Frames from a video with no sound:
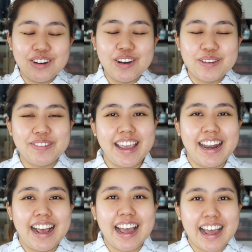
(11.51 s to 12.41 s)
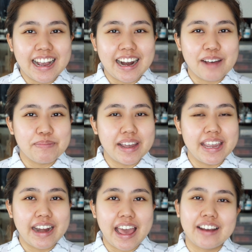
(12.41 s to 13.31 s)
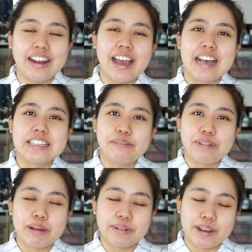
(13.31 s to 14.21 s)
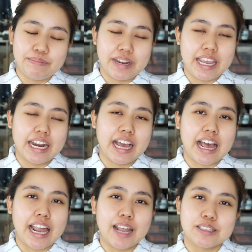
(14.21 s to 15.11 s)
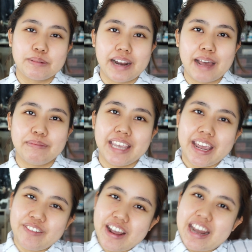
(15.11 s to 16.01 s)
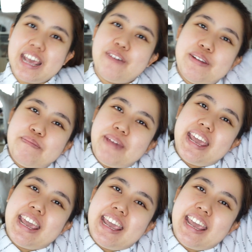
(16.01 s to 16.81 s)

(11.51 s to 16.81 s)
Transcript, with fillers: คนเมนะคะ กลับมาอีกแล้วนะคะสำหรับคลิปนี้นะคะ เราจะมาทำ get ready with me